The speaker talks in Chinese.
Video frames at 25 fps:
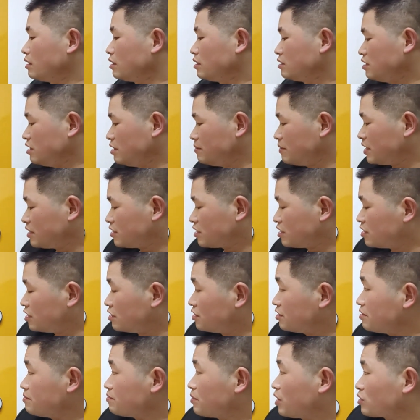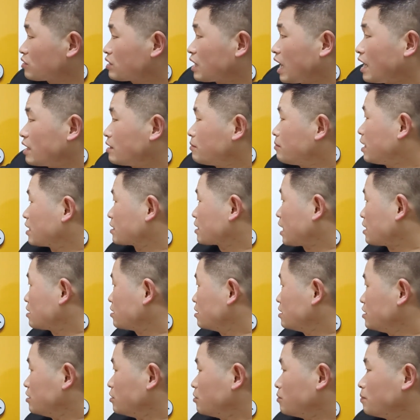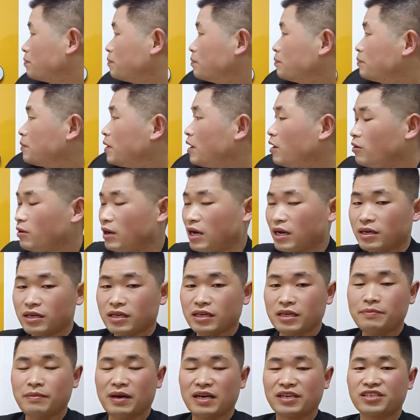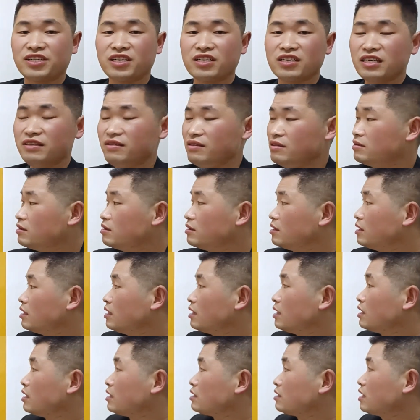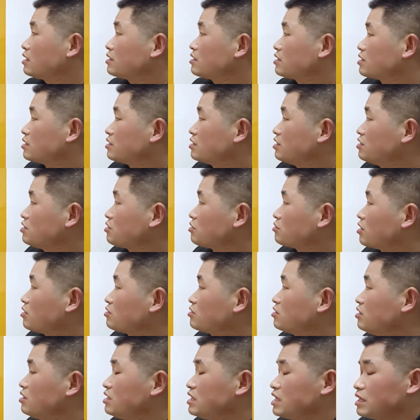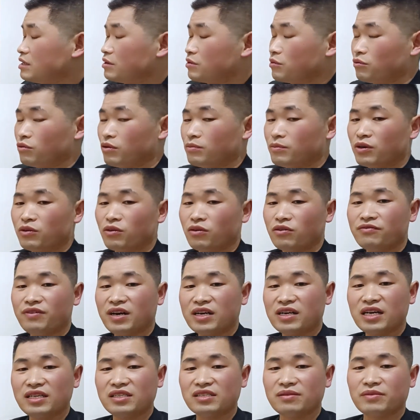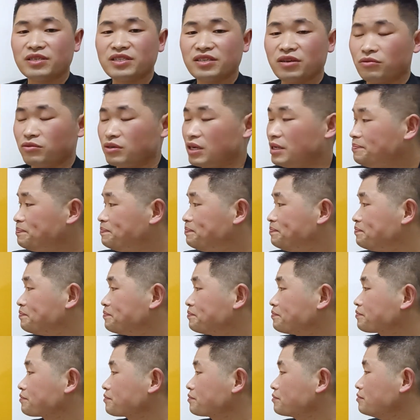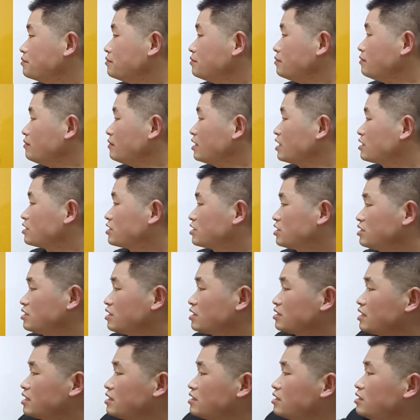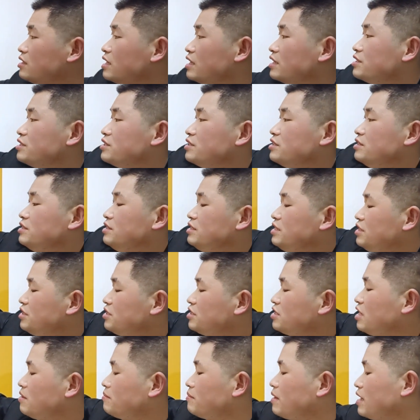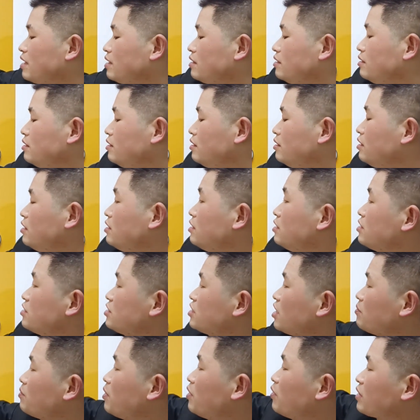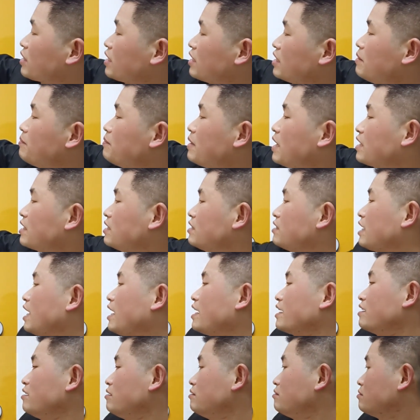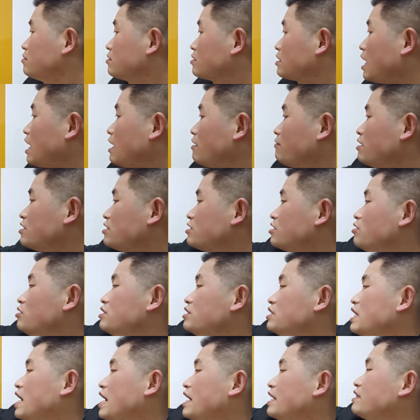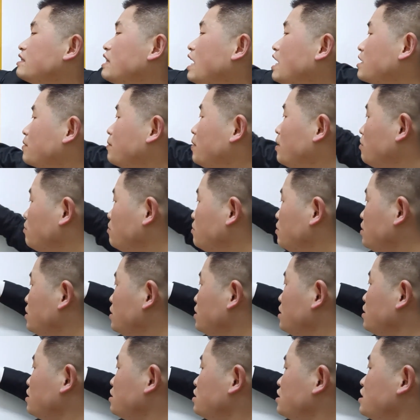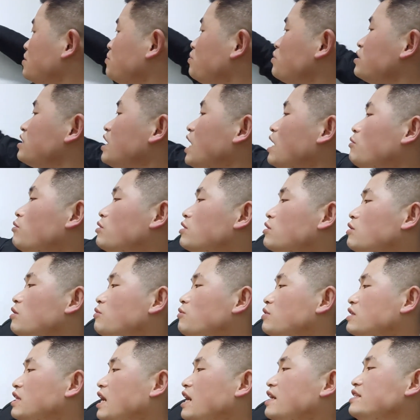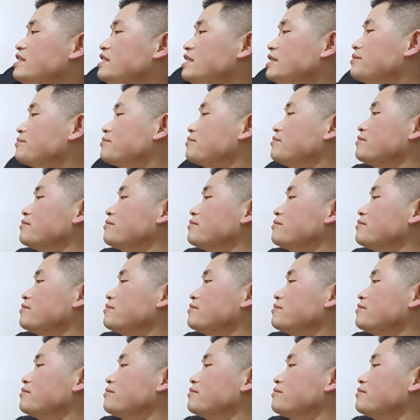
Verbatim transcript: 即便是你进炮打掉马，它这里有炮啊，给马生根。那此时走到这里，我们红方该怎么走呢？狮子在这里直接上马。上炮给他马给打掉，打完之后你还打着炮，你不打我的话，我打你。